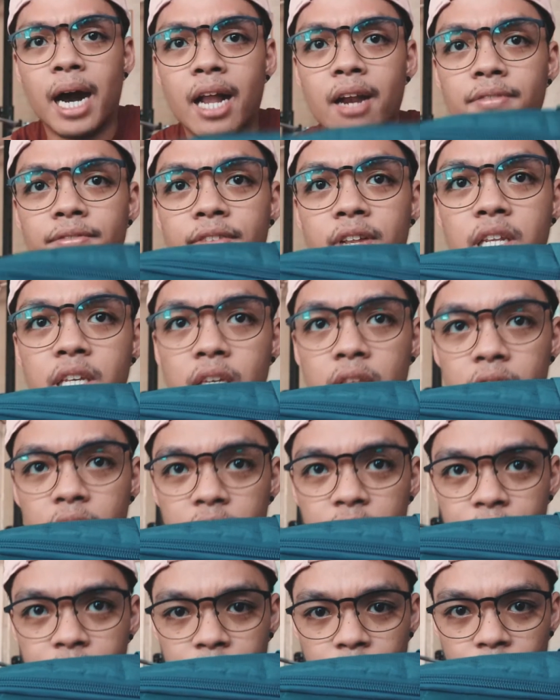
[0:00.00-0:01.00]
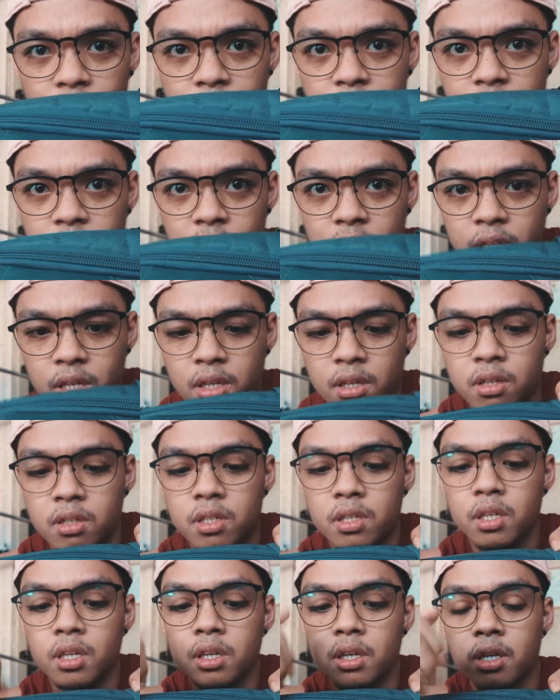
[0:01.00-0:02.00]
Alphalete, if you can see.
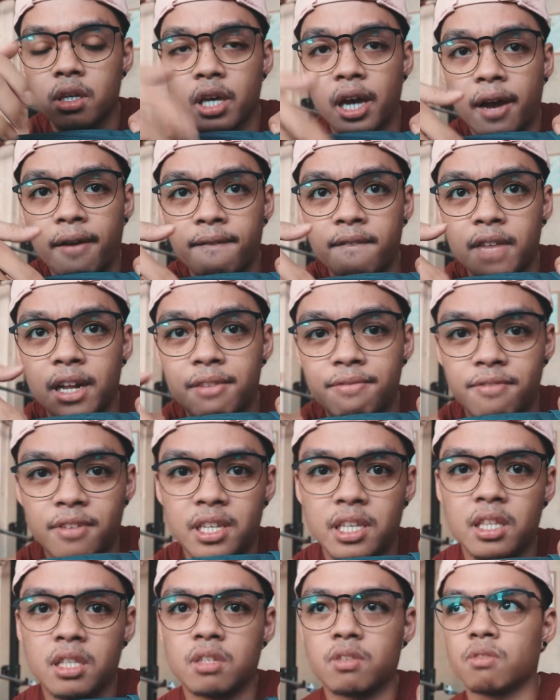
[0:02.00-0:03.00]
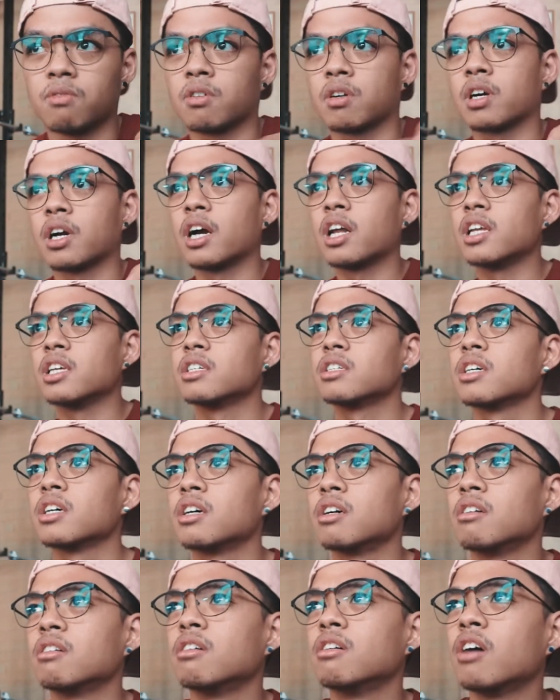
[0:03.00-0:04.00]
See? Yeah, Alphalete. So, galing
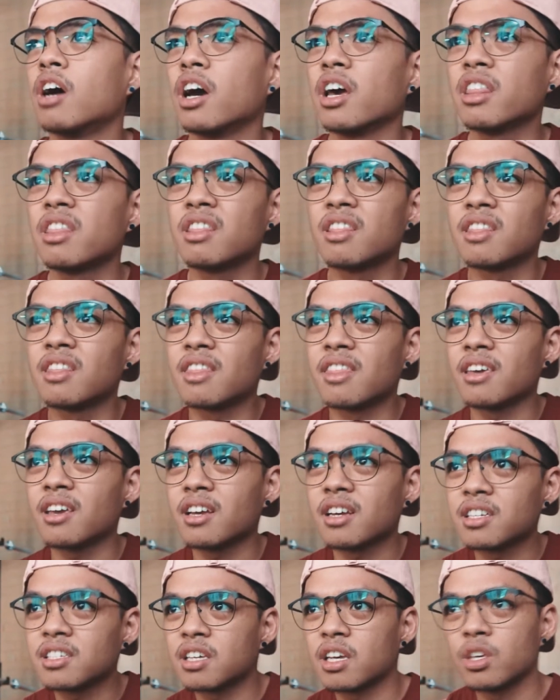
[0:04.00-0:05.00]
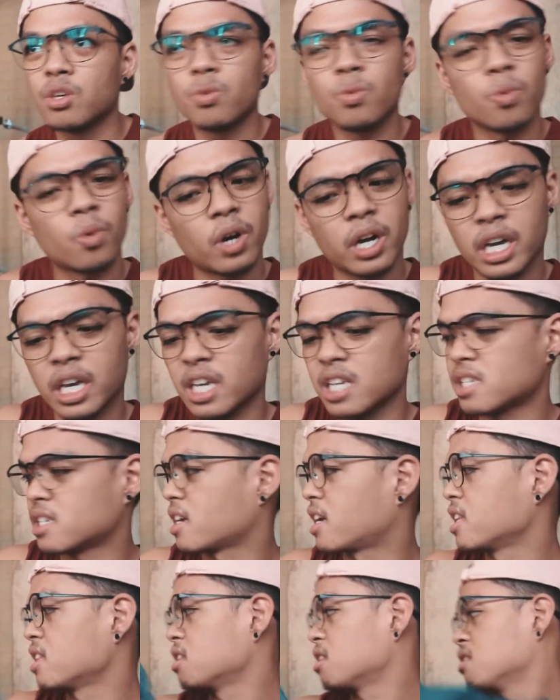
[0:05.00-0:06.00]
siyang, I think sa UK
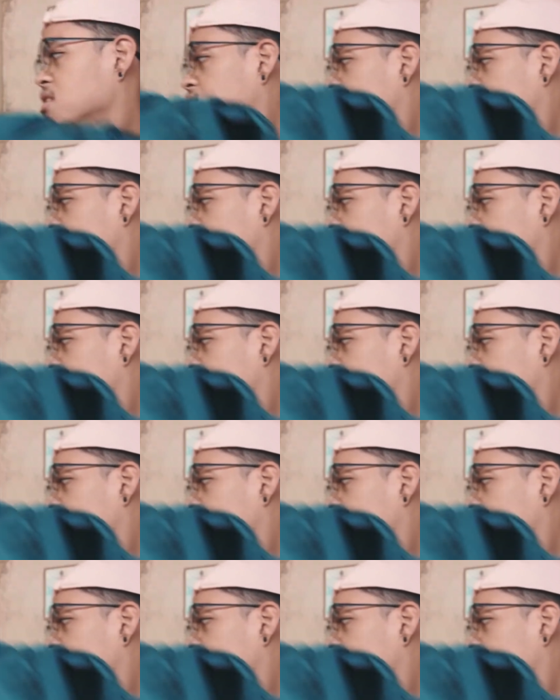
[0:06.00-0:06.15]
site